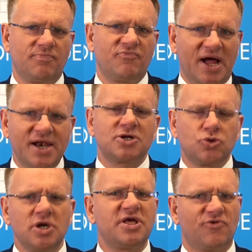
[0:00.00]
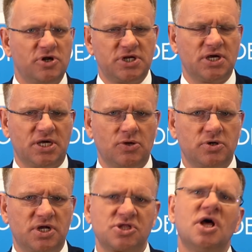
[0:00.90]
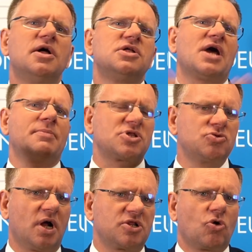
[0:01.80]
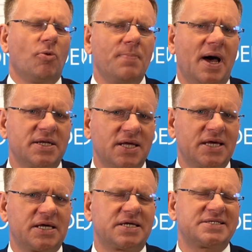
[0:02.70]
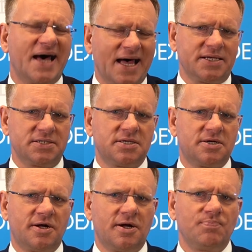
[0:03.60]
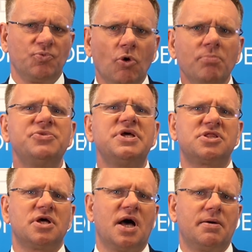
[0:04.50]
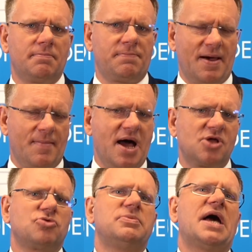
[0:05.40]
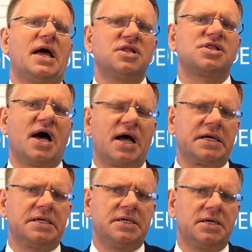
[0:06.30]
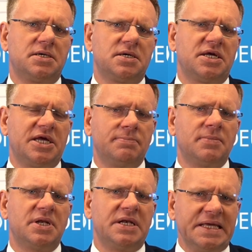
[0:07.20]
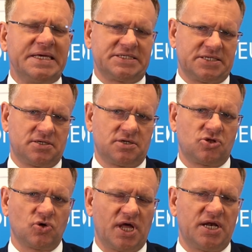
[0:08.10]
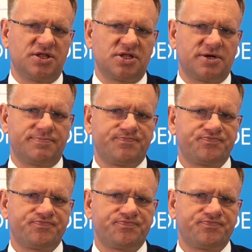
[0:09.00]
Weil natürlich wollte die Regierung das. Sie haben das nur als Gruppenanträge getarnt, um diese Blamage mit Ansage eben nicht zu realisieren.